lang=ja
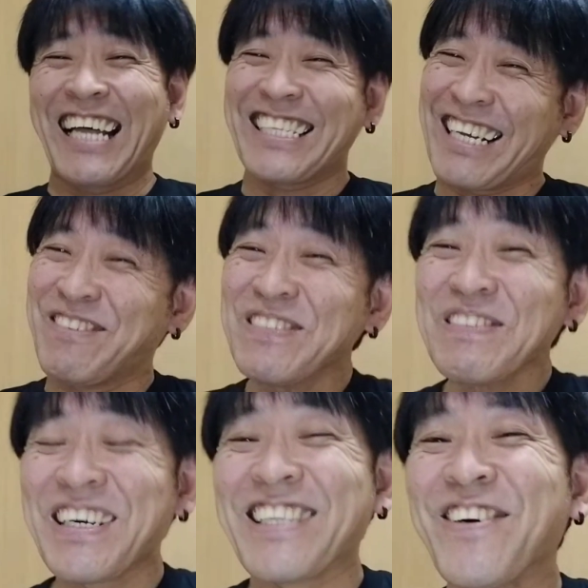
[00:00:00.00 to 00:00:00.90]
なんだ
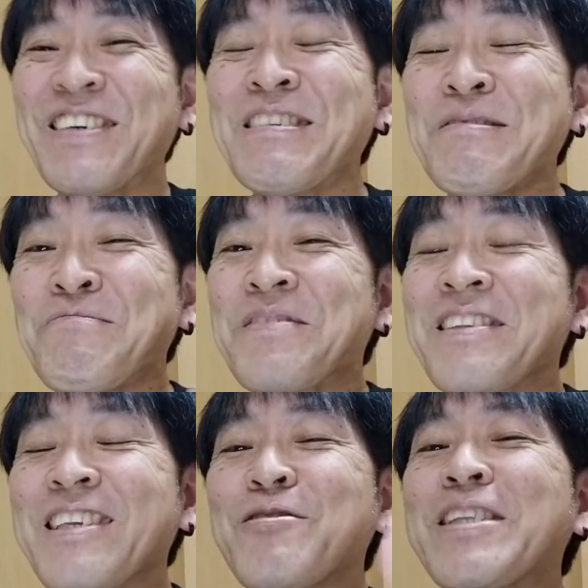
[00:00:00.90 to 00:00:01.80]
あの
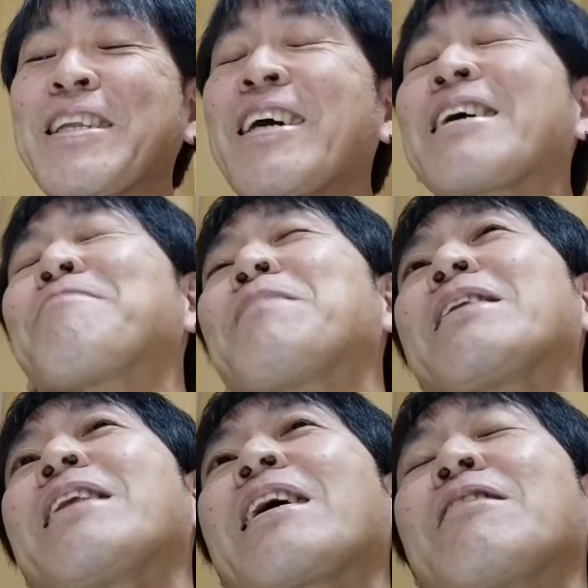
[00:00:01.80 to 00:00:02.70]
でそうやってま
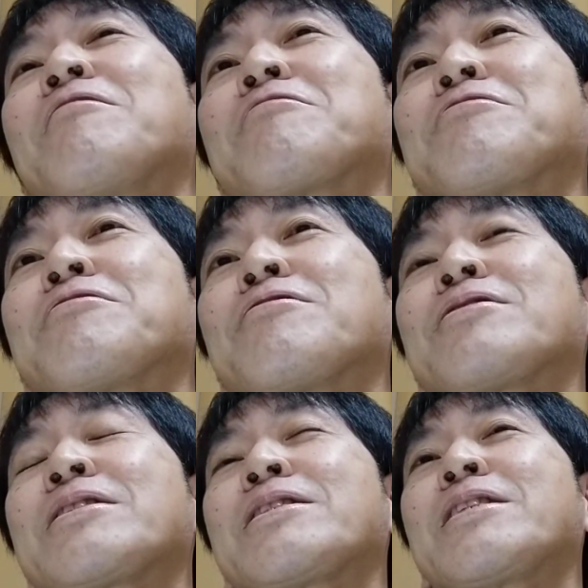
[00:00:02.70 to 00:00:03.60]
あ仲良く
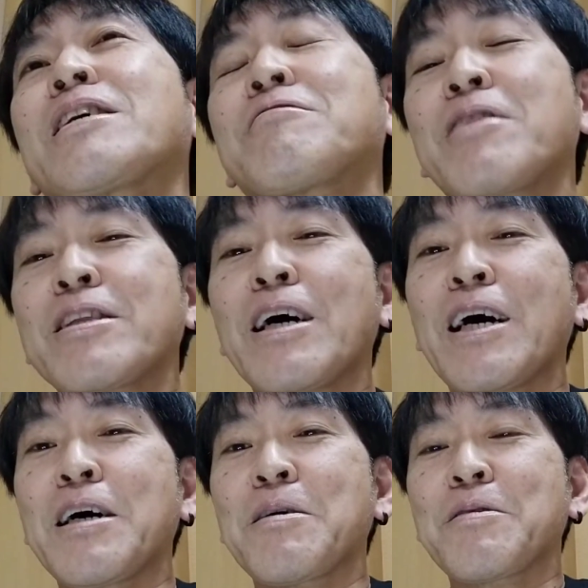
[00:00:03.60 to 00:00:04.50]
してくれ
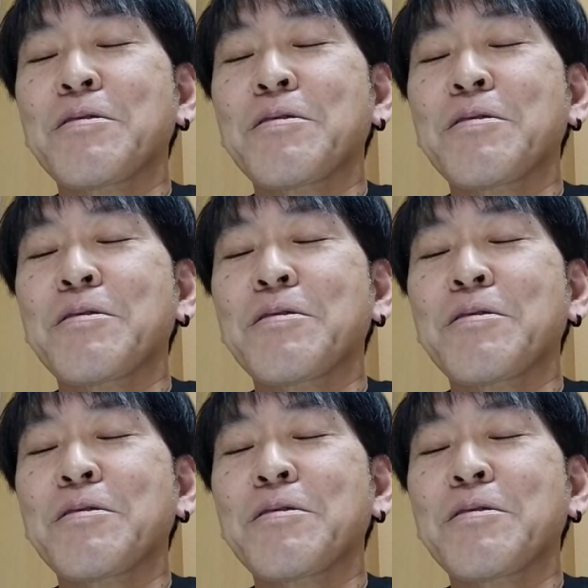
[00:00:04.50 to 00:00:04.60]
た